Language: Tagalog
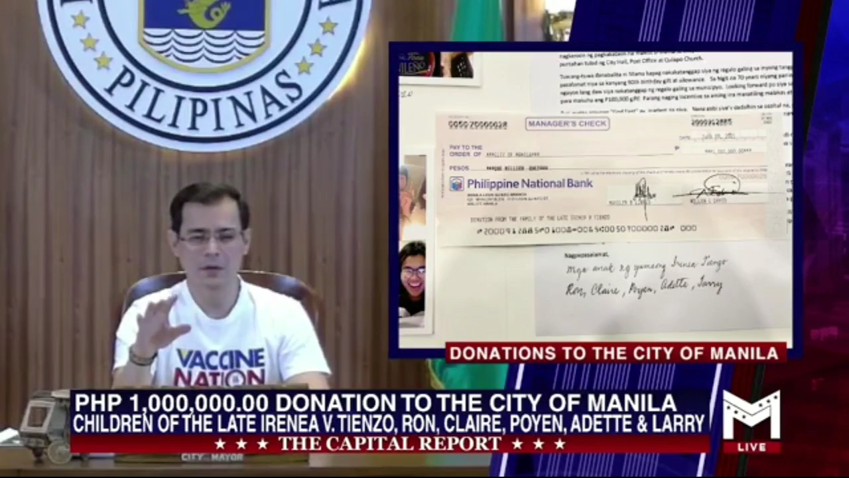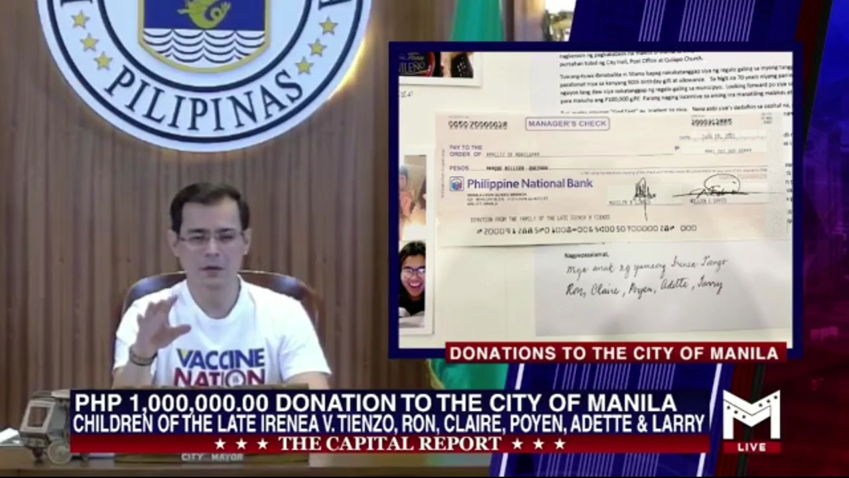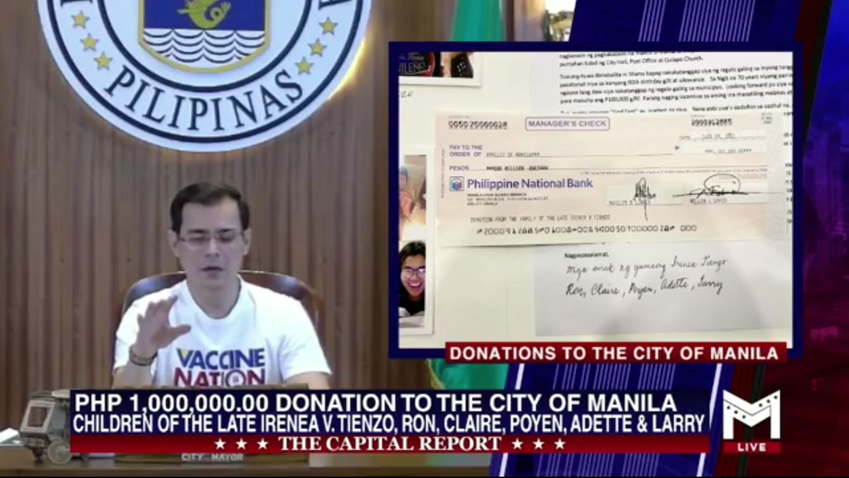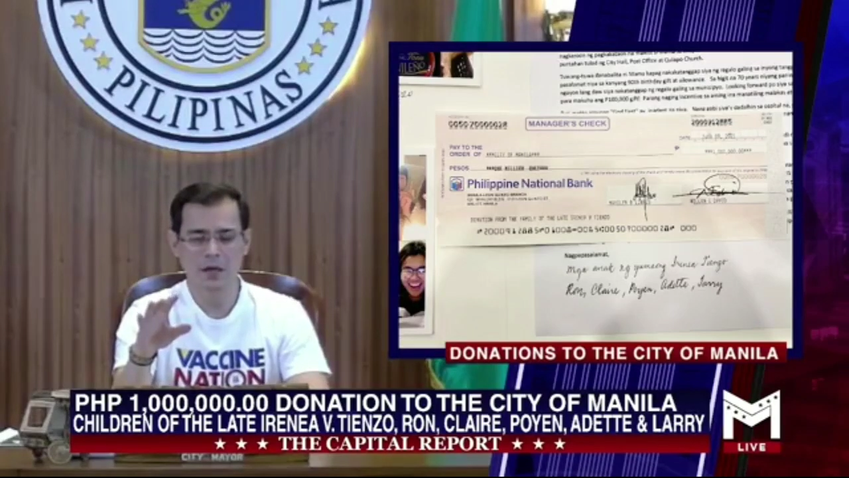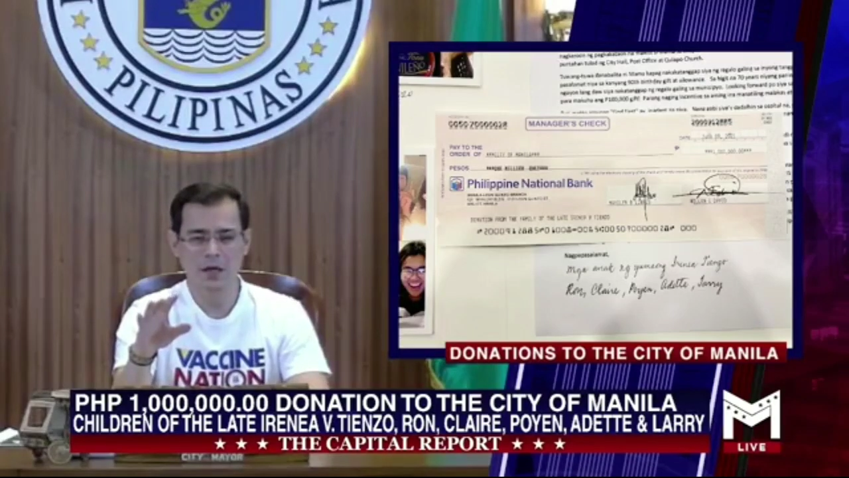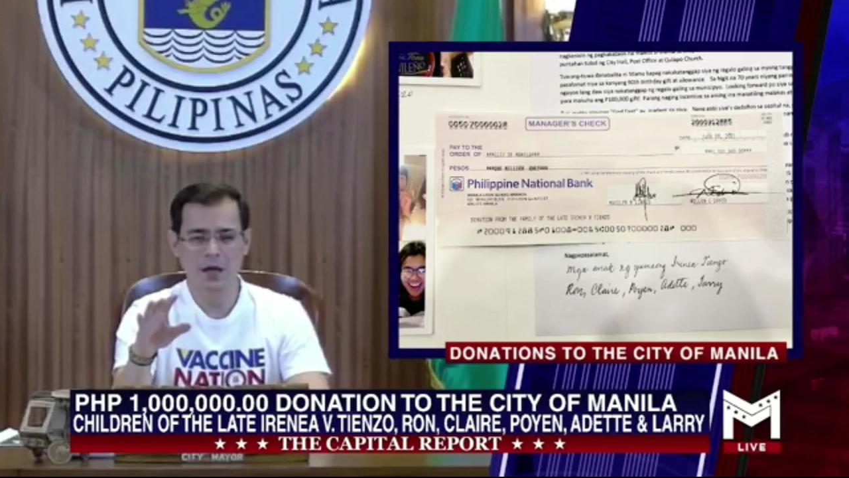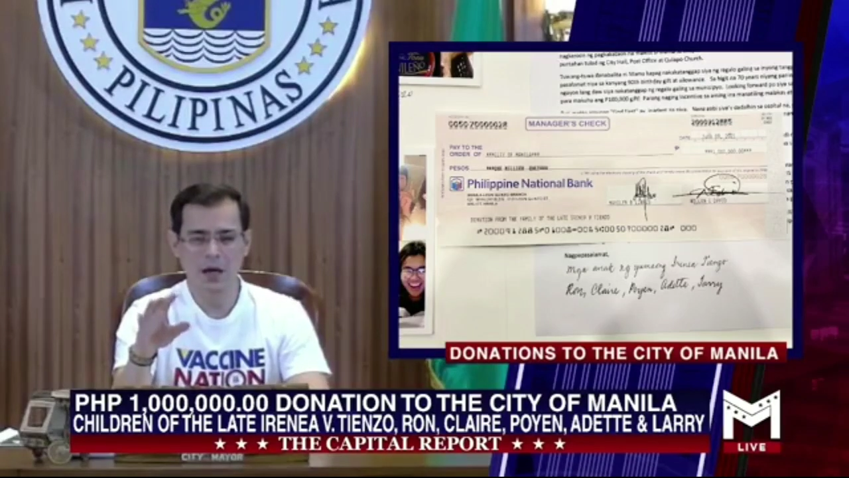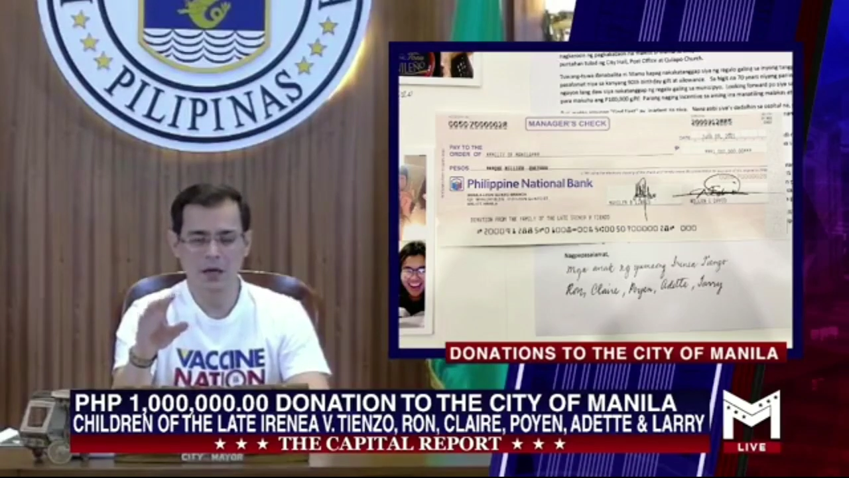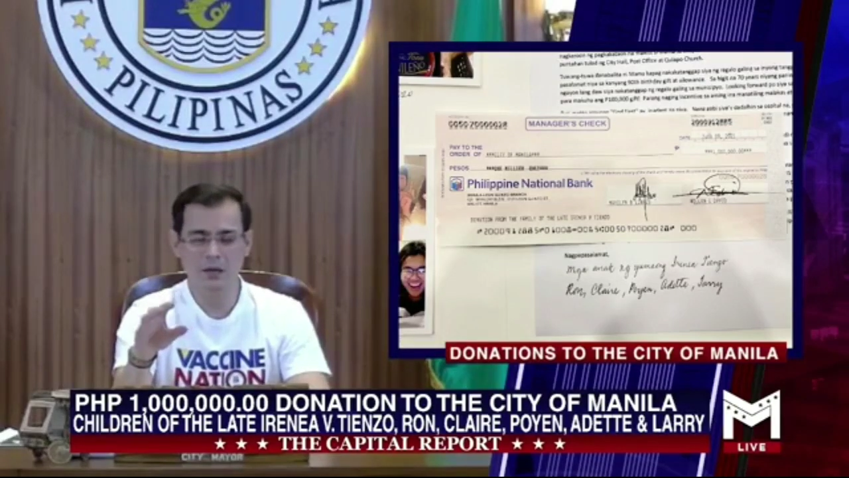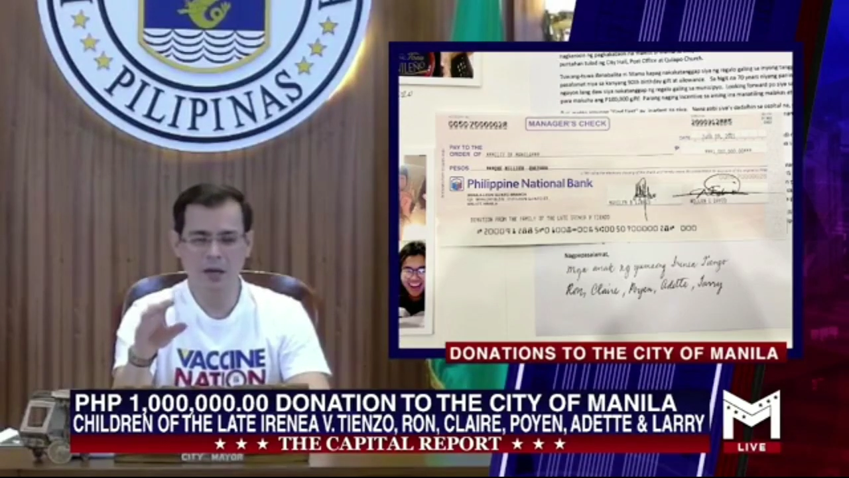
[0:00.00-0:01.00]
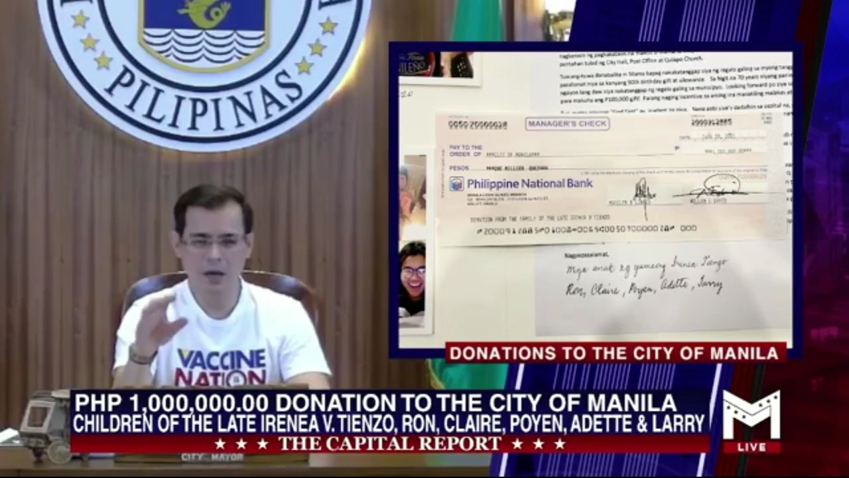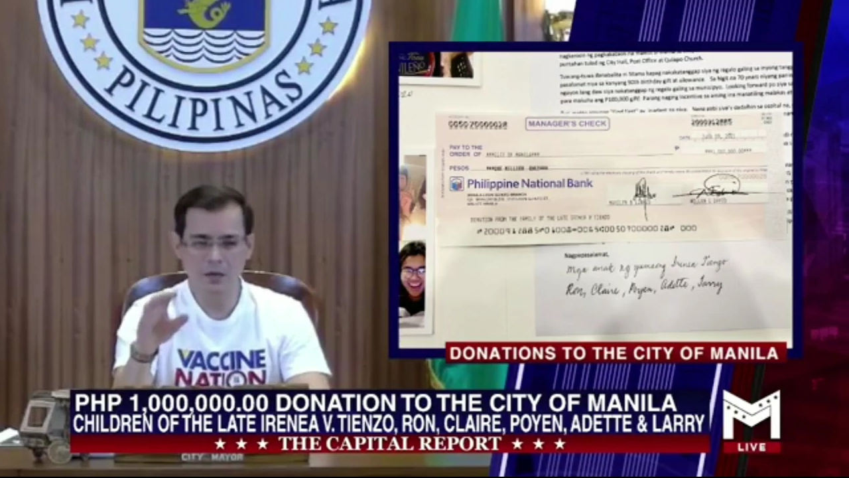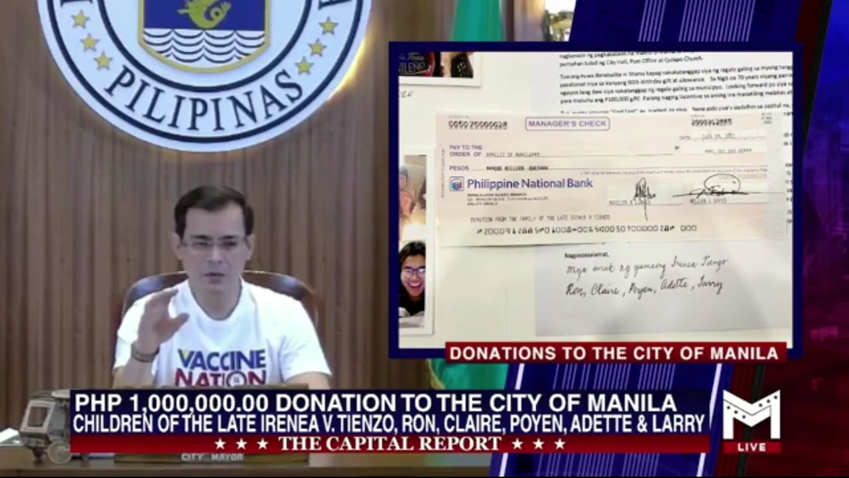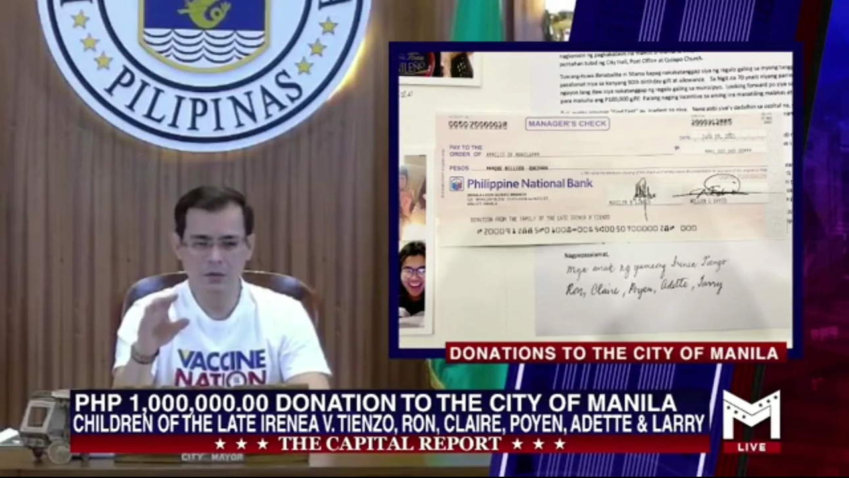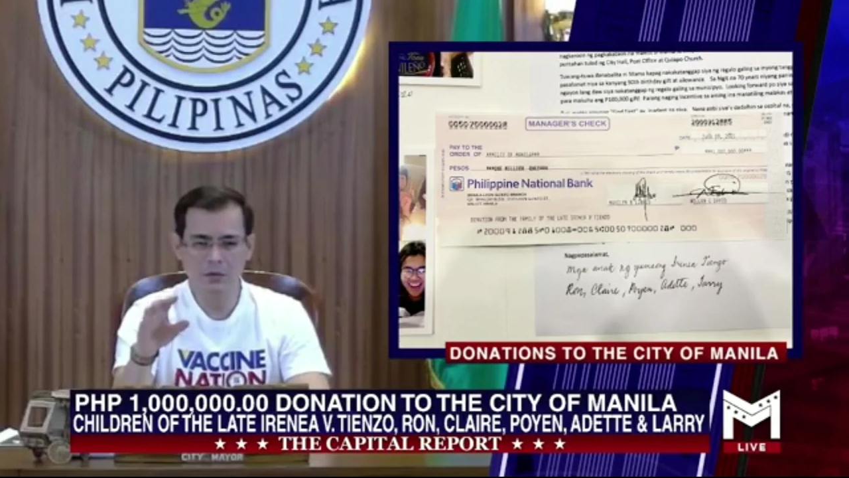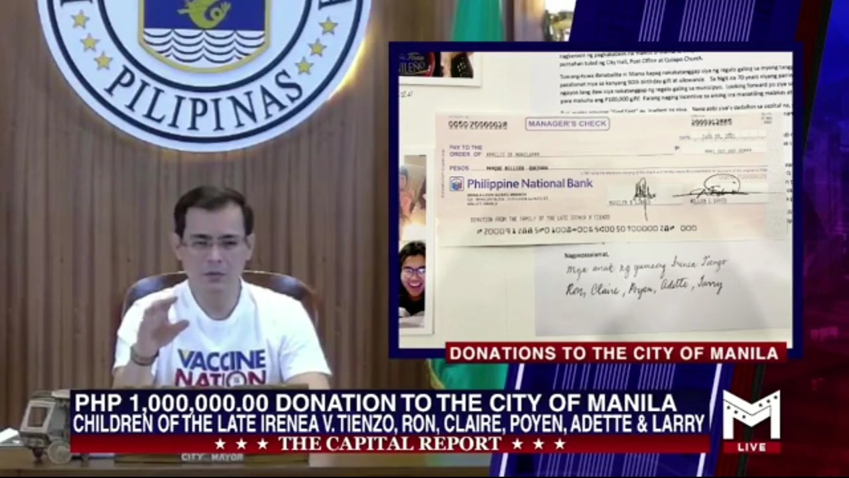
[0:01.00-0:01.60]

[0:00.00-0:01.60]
Kaya lagi tayo, no?